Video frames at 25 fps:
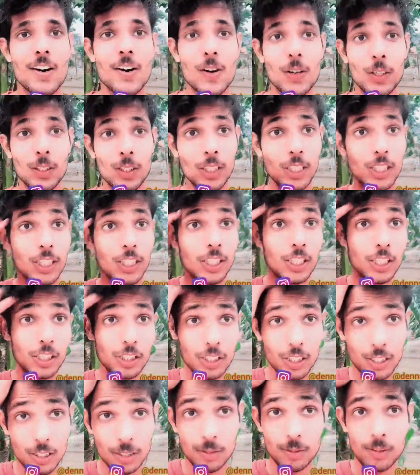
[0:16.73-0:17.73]
और देखिए
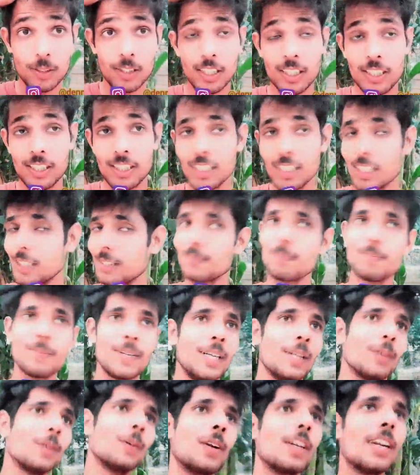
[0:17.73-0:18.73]
कितने तेज तेज
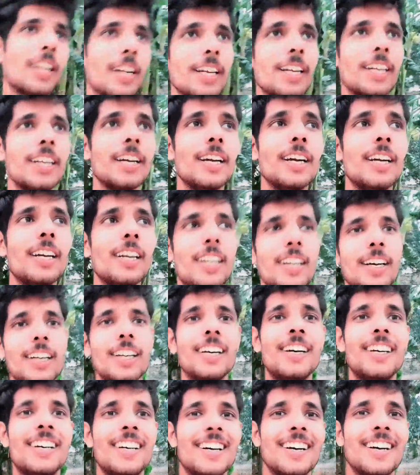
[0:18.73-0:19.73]
पेड़ उड़ रहे हैं
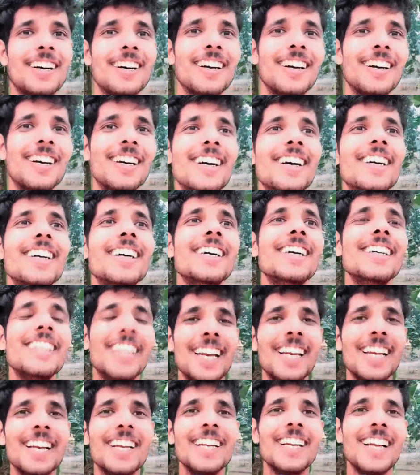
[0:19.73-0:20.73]

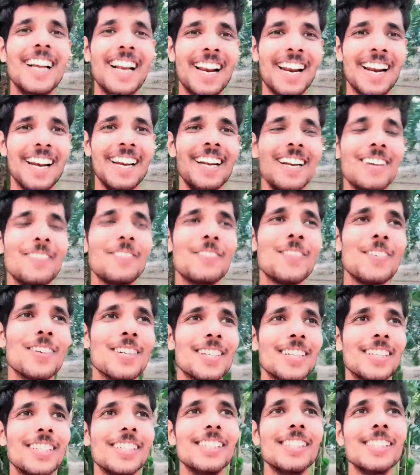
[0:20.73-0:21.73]
अरे हिल रहे हैं
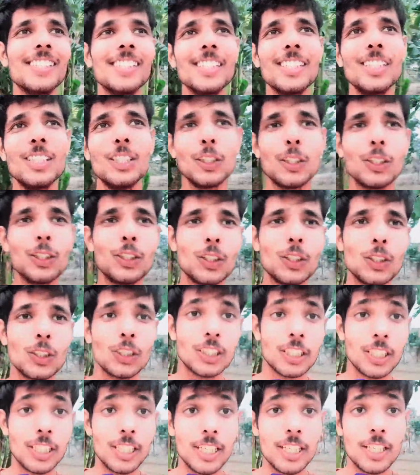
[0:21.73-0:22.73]
जोर जोर
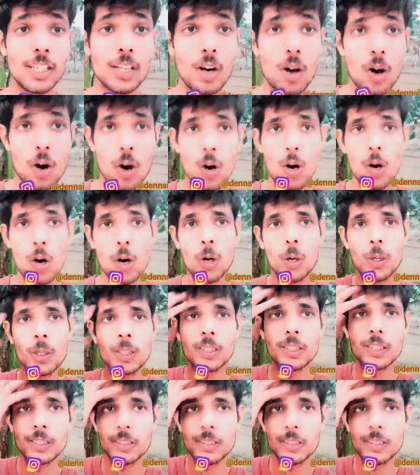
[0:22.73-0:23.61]
से और